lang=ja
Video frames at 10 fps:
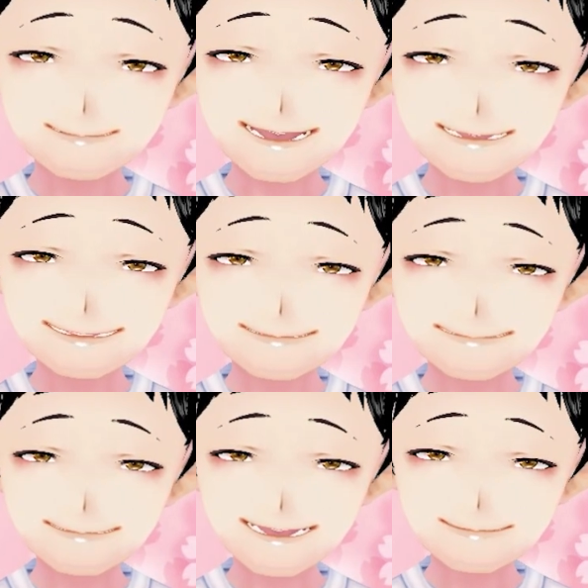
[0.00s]

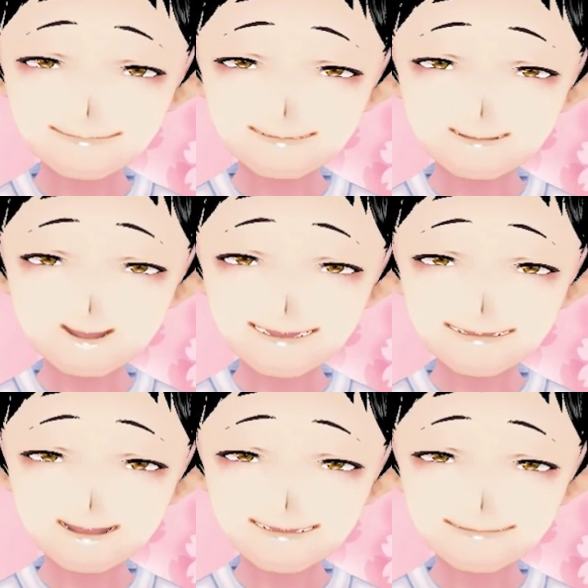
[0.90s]
ドラメンテ3区、5
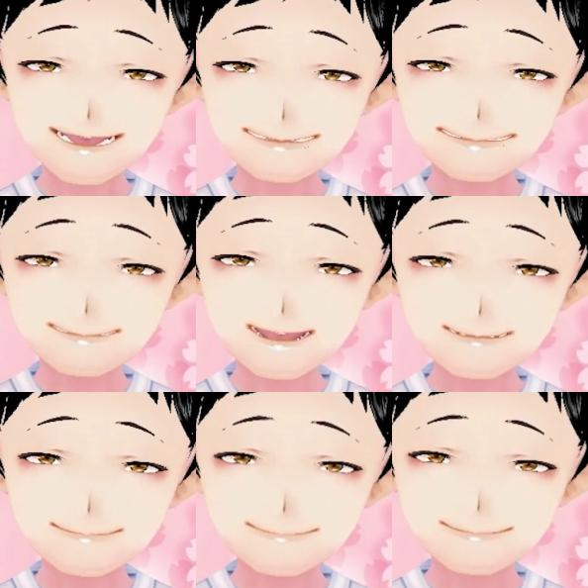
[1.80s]
枠5番
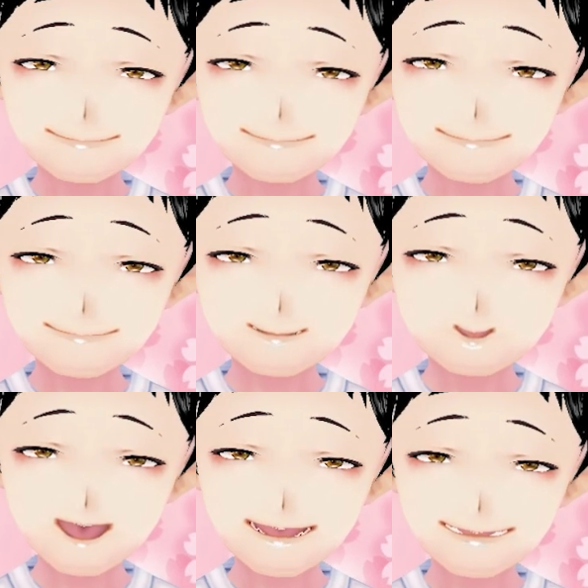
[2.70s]
アリーボ。
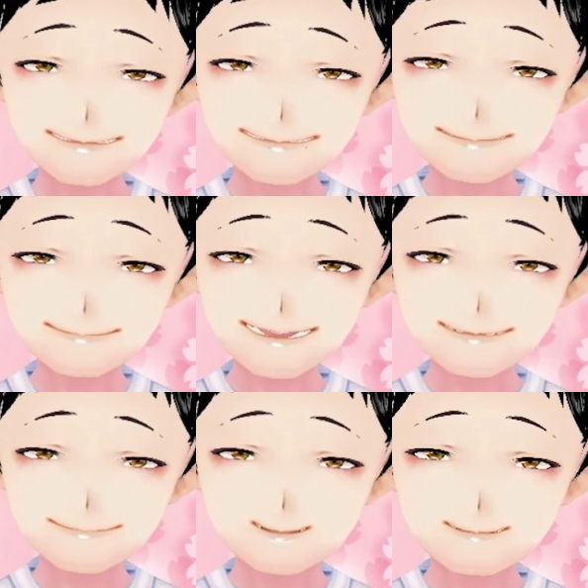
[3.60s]
ゴールドシップ
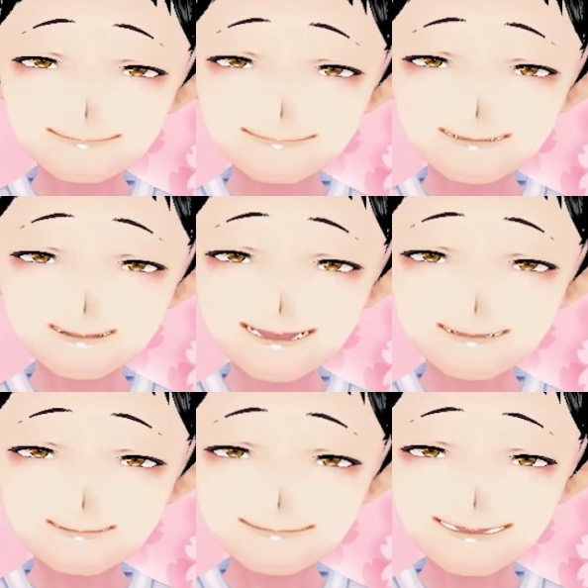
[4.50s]
3区、6
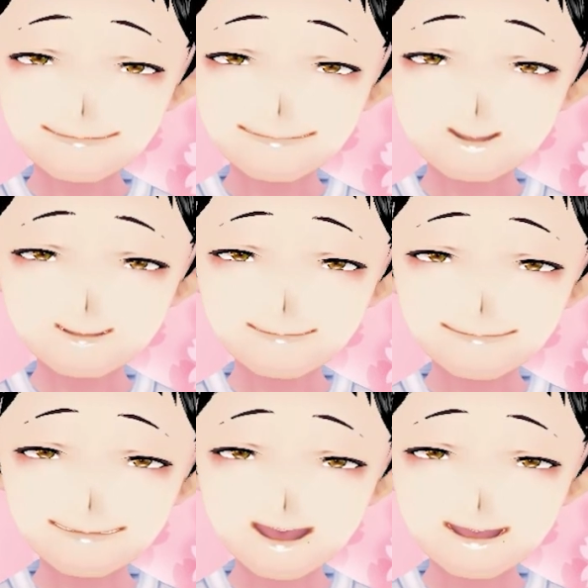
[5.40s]
枠6番
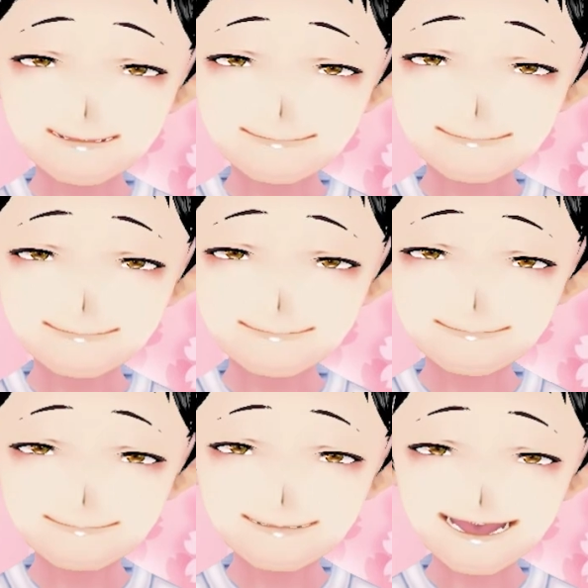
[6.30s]
ベローチェオロ。
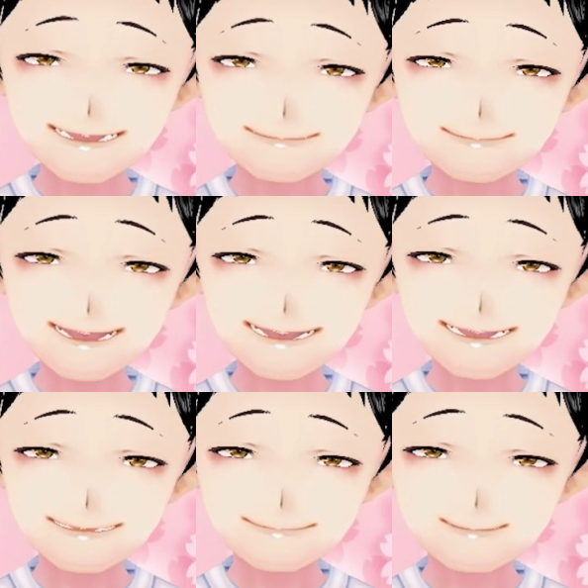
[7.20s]
ハーツクライ
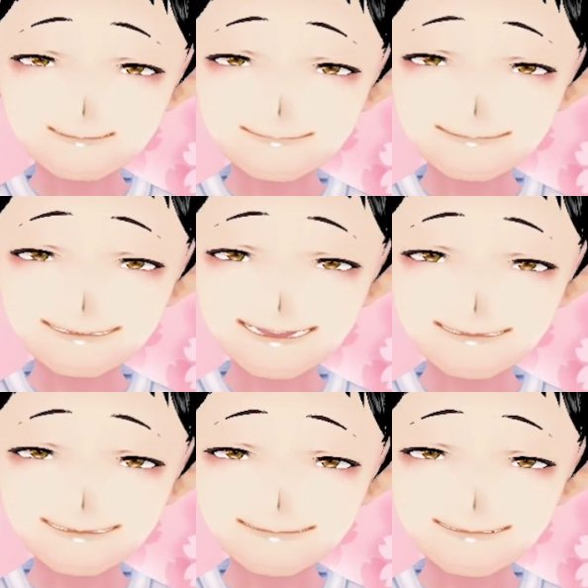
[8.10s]
3区、7
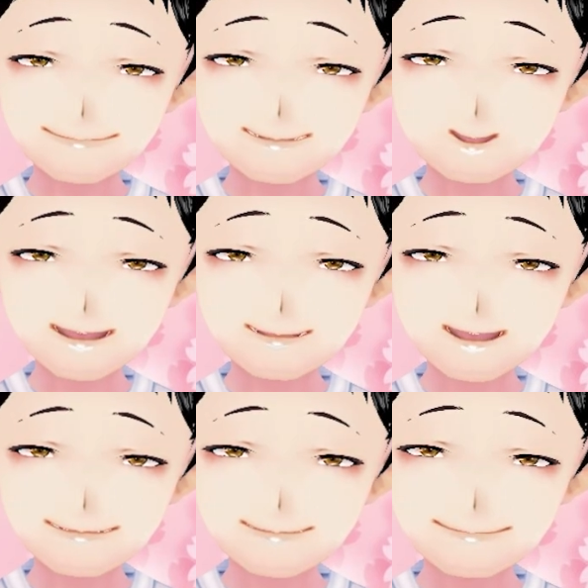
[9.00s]
枠7番
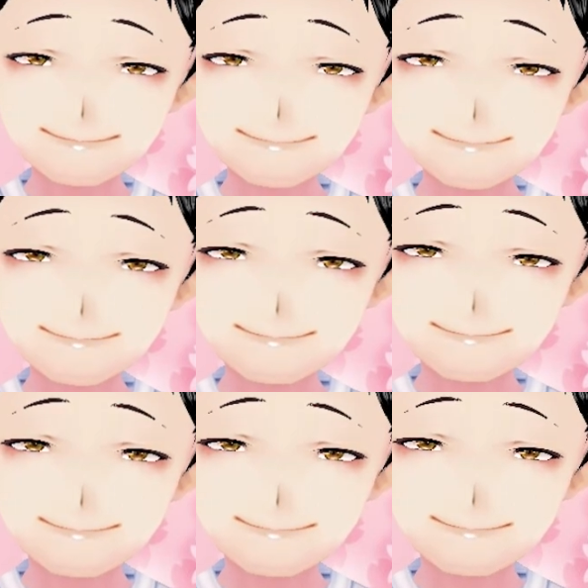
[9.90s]
ジオフロント。
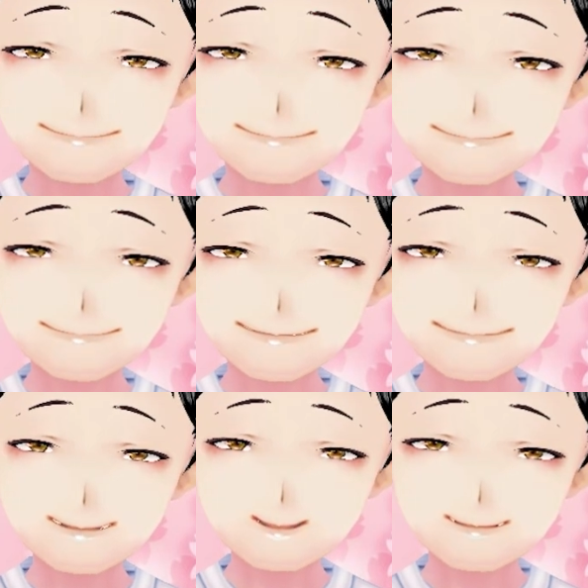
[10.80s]
馬